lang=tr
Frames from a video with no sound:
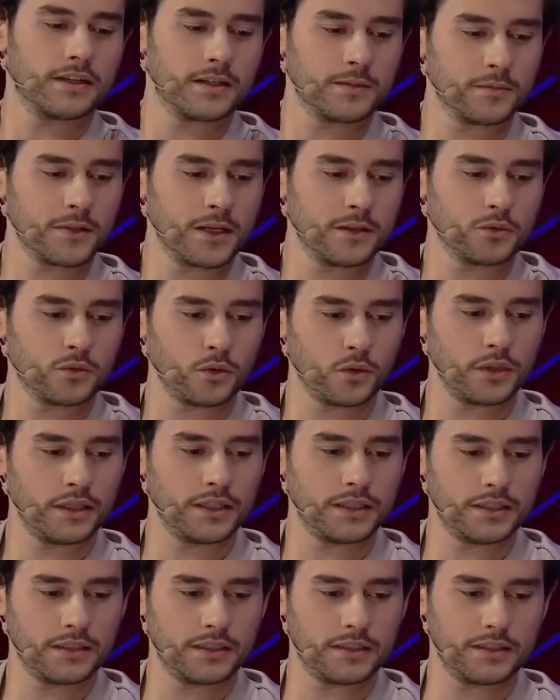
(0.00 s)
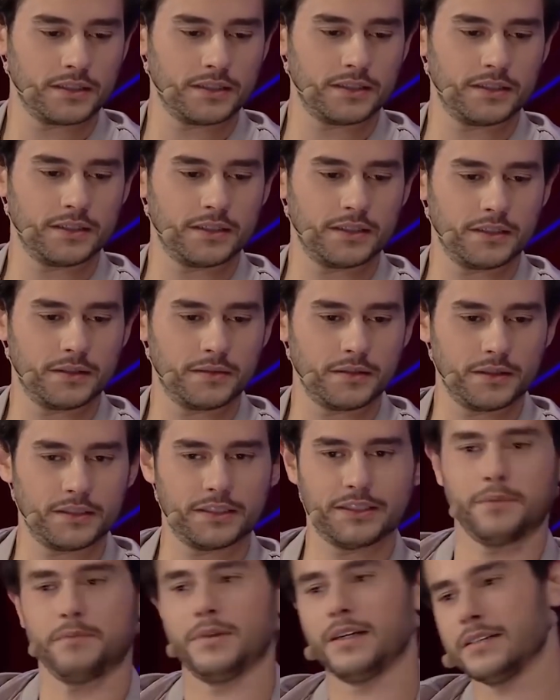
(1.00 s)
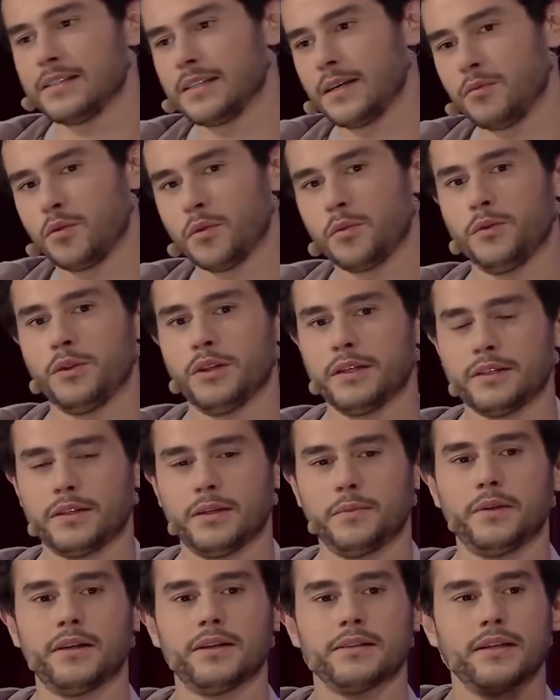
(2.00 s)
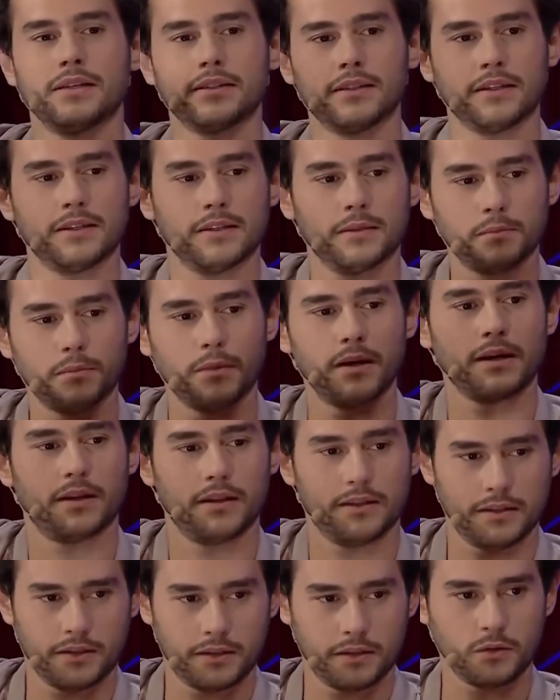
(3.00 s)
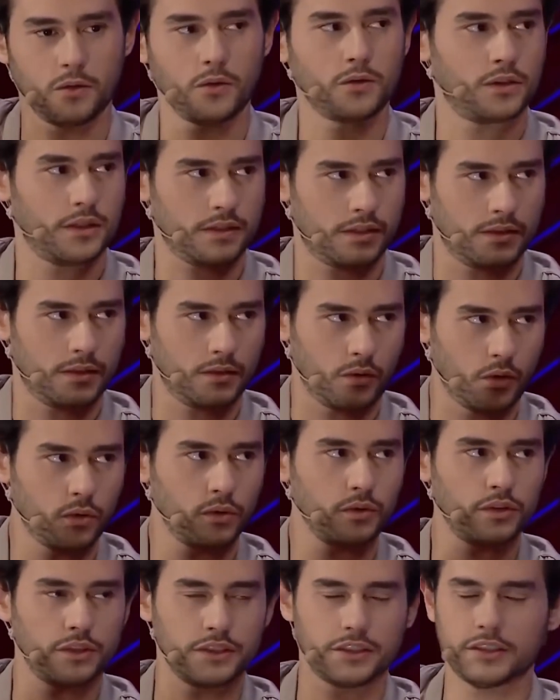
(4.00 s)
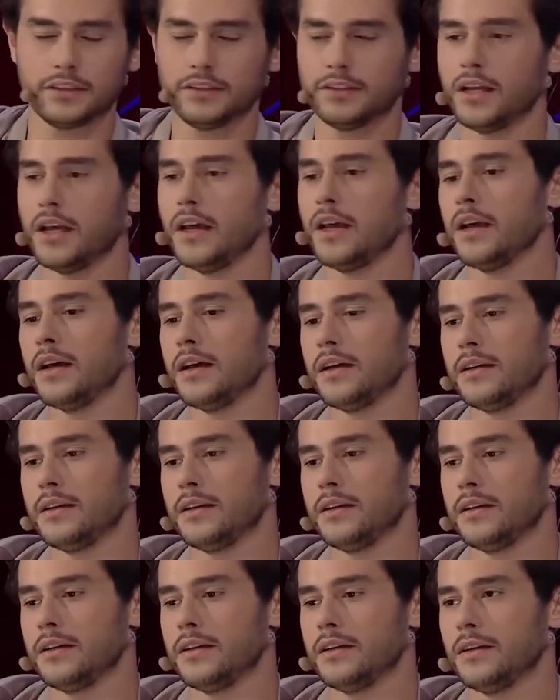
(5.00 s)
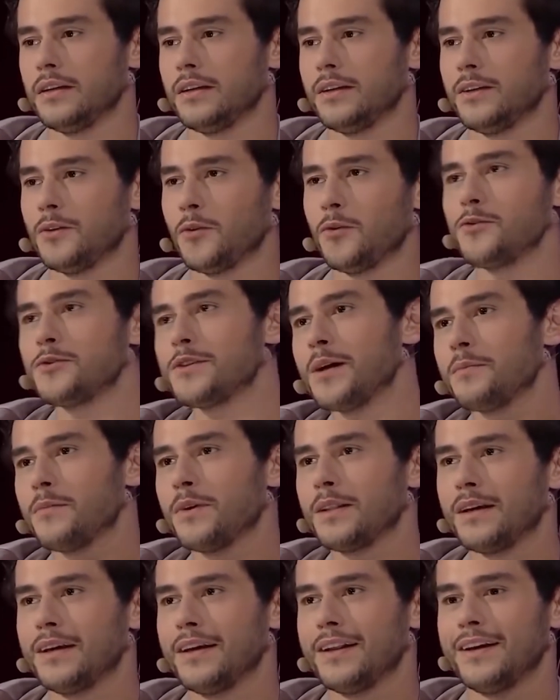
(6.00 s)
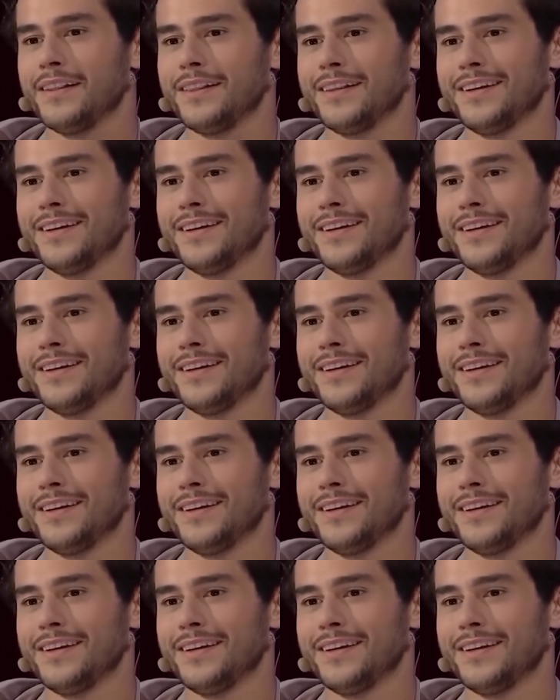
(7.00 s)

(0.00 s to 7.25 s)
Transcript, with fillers: şarkılarımdan dolayı e, işte biraz daha popülerite, biraz daha tanınma noktası olduğu için e, o yüzden bana